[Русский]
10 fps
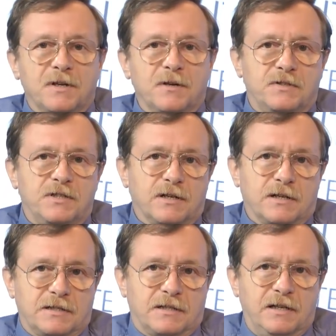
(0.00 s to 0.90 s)
все
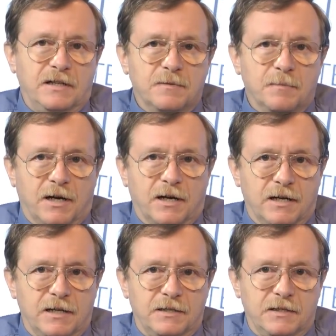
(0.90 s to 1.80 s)
ростки
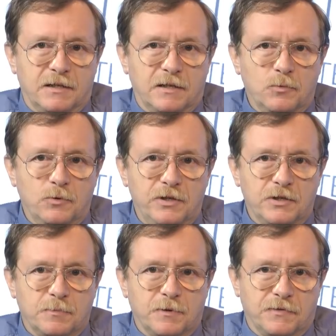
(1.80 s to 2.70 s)
демократии и
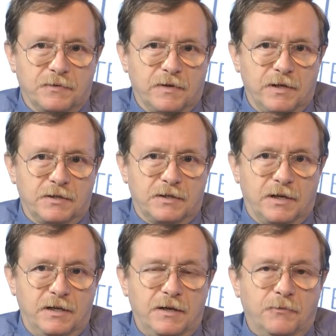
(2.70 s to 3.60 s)
коммунизма в своей стране,